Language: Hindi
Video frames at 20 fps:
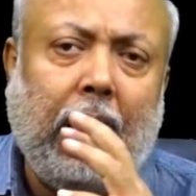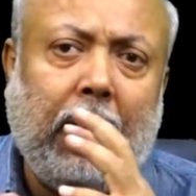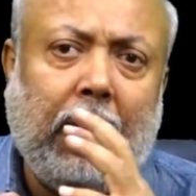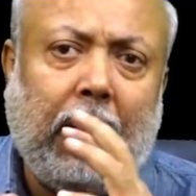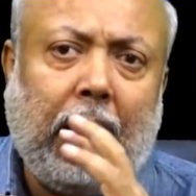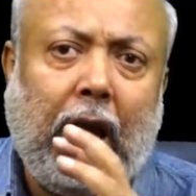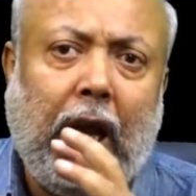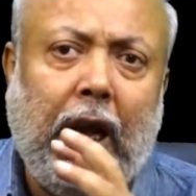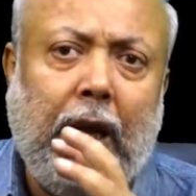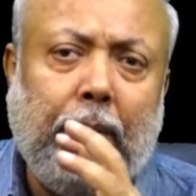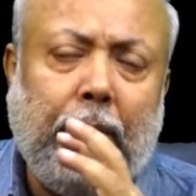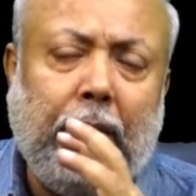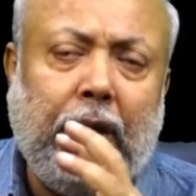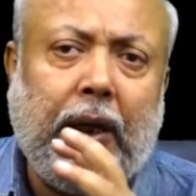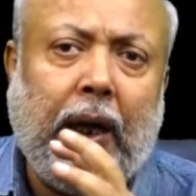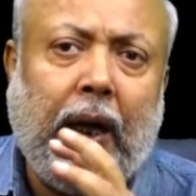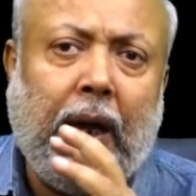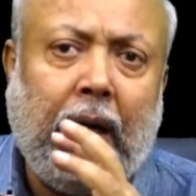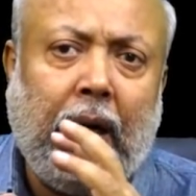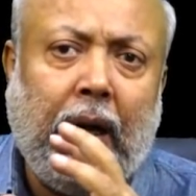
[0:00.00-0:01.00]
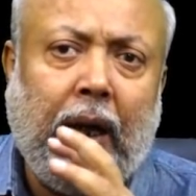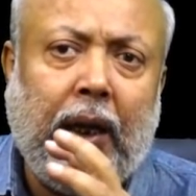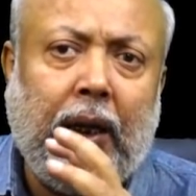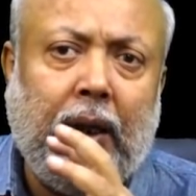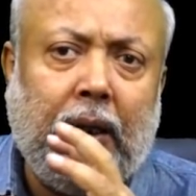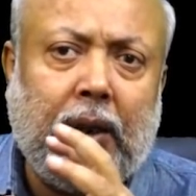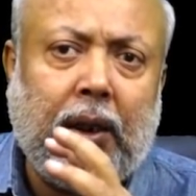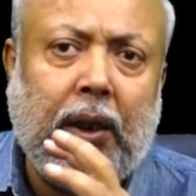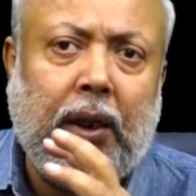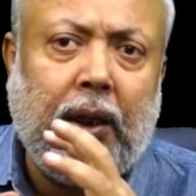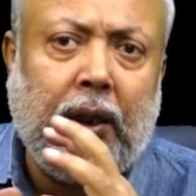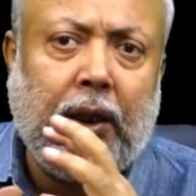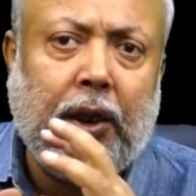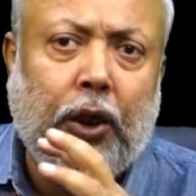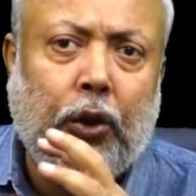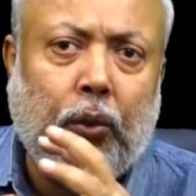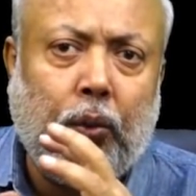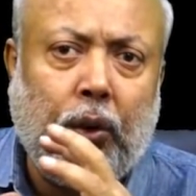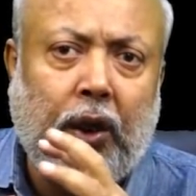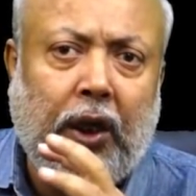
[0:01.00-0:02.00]
का टाइप जानना इसलिए
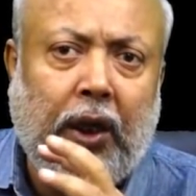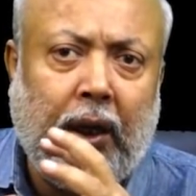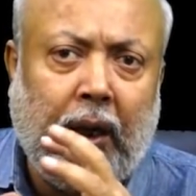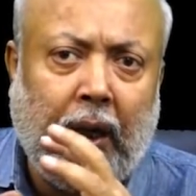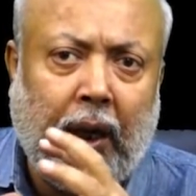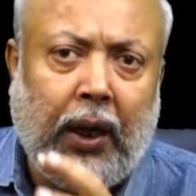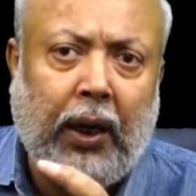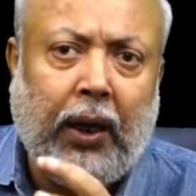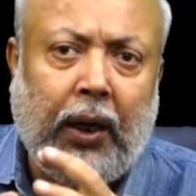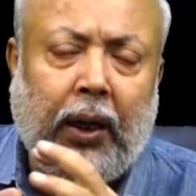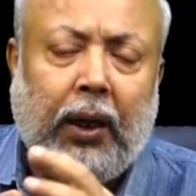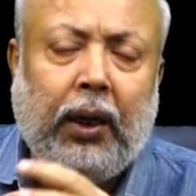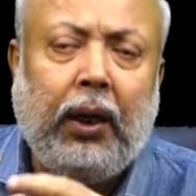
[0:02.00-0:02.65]
ज़रूरी है